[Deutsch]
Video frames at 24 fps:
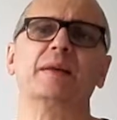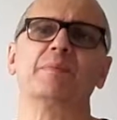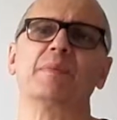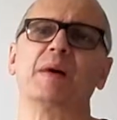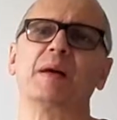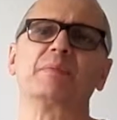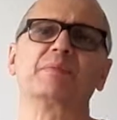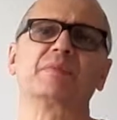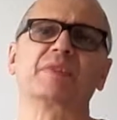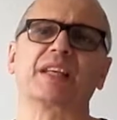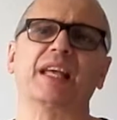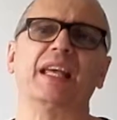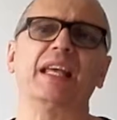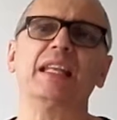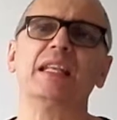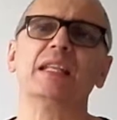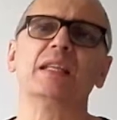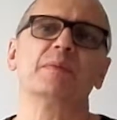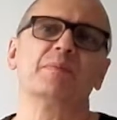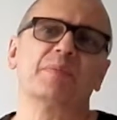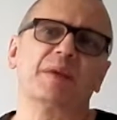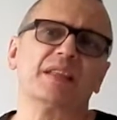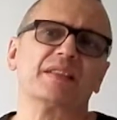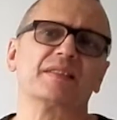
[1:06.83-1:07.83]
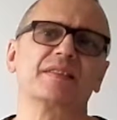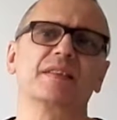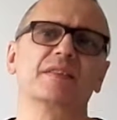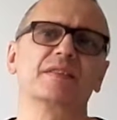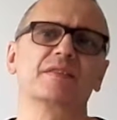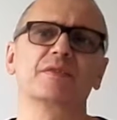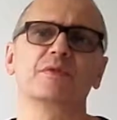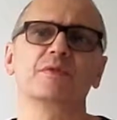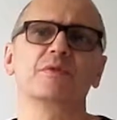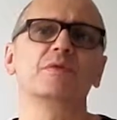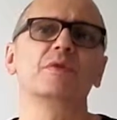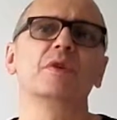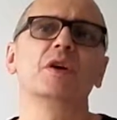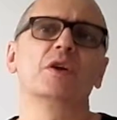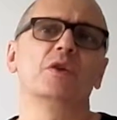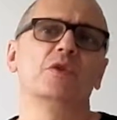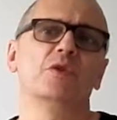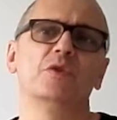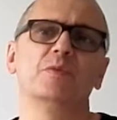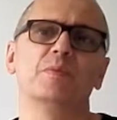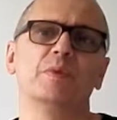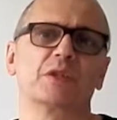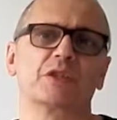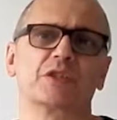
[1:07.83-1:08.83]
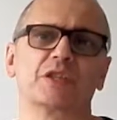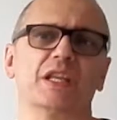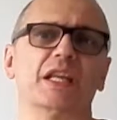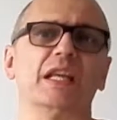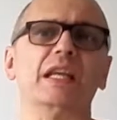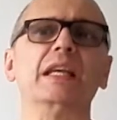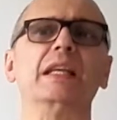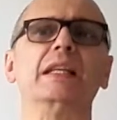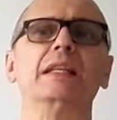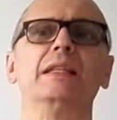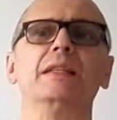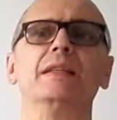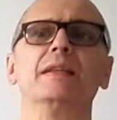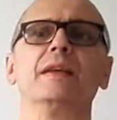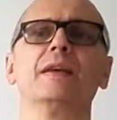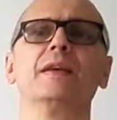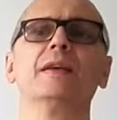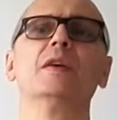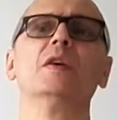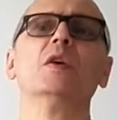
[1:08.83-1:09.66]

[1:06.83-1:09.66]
beim Training besser zu überstehen.